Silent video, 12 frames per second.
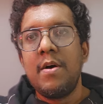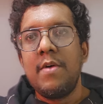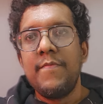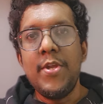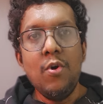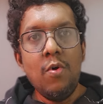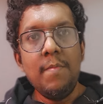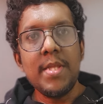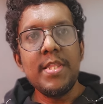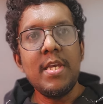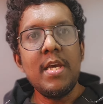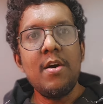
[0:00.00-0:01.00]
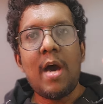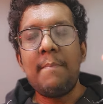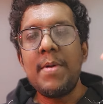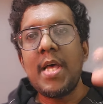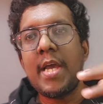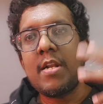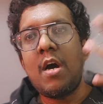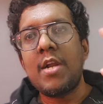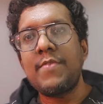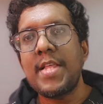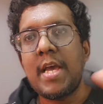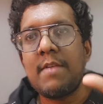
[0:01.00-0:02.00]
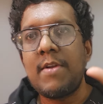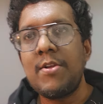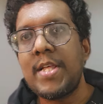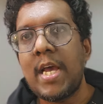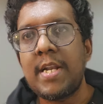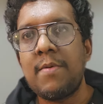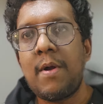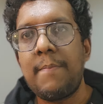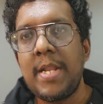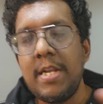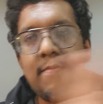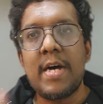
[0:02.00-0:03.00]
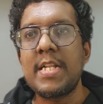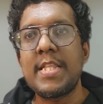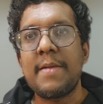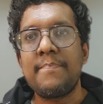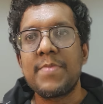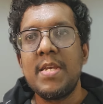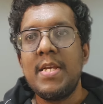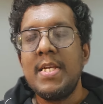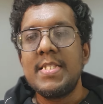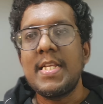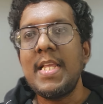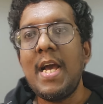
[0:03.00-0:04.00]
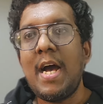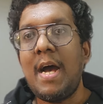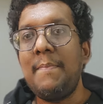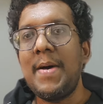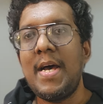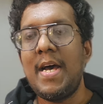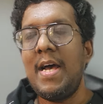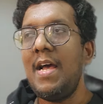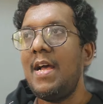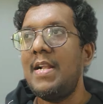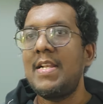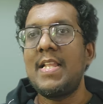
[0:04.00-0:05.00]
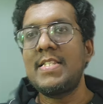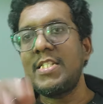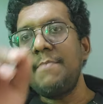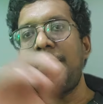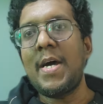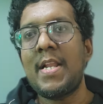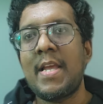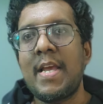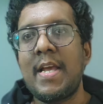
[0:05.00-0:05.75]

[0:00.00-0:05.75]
வியூவும் வந்து ஐம்பதாயிரம் அறுபதாயிரம் எழுபதாயிரம் அப்படின்னு வருது சரியா அப்ப நிச்சயம் பாருங்க